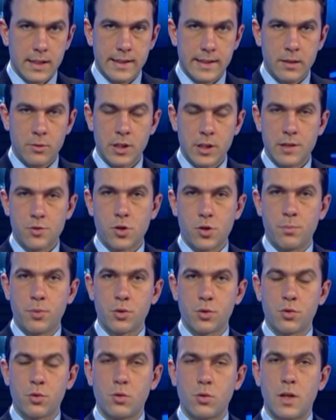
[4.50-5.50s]
Andiamo adesso a
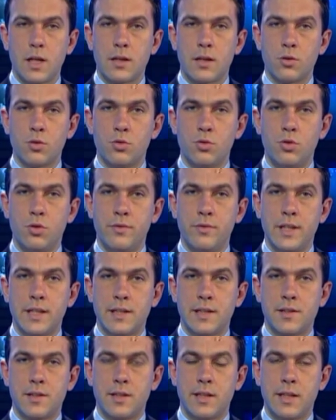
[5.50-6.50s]
Porto Gruaro dove i
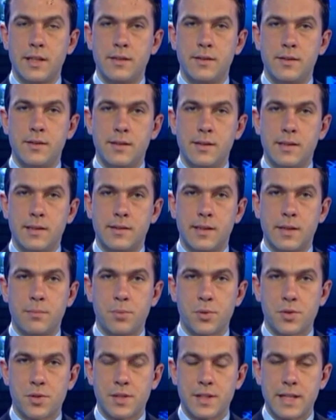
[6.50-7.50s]
residenti da
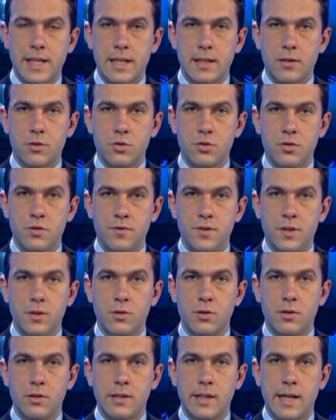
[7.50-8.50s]
tempo segnalano
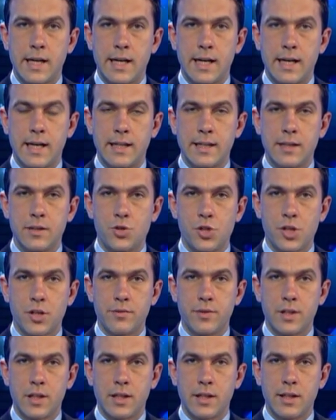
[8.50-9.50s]
difficoltà a
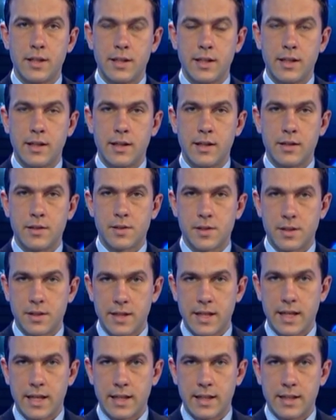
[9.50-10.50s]
ricevere il
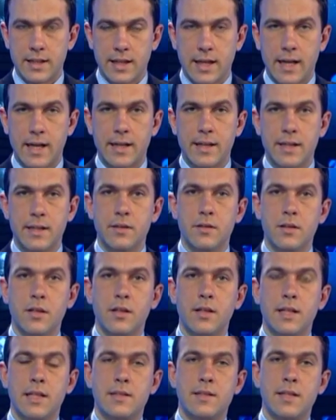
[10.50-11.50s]
segnale RAI.
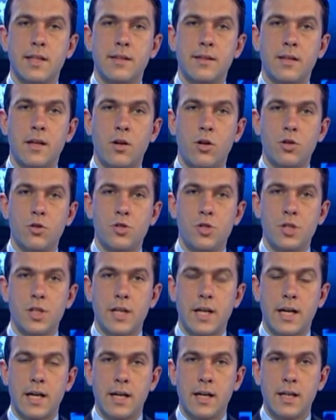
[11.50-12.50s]
Eh, L'azienda
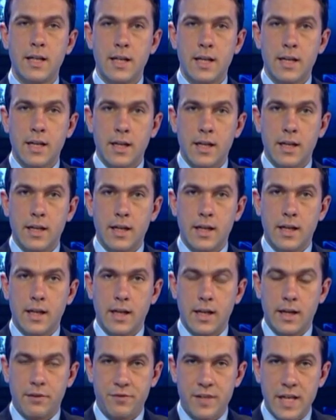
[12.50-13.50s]
oggi ha eh,
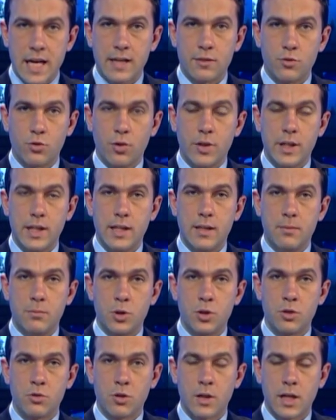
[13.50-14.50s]
avviato il
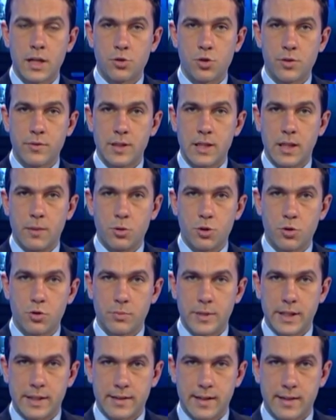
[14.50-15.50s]
monitoraggio e vediamo
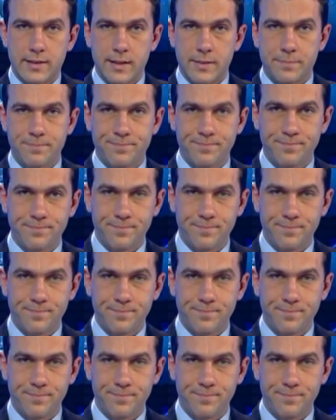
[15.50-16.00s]
com'è andata.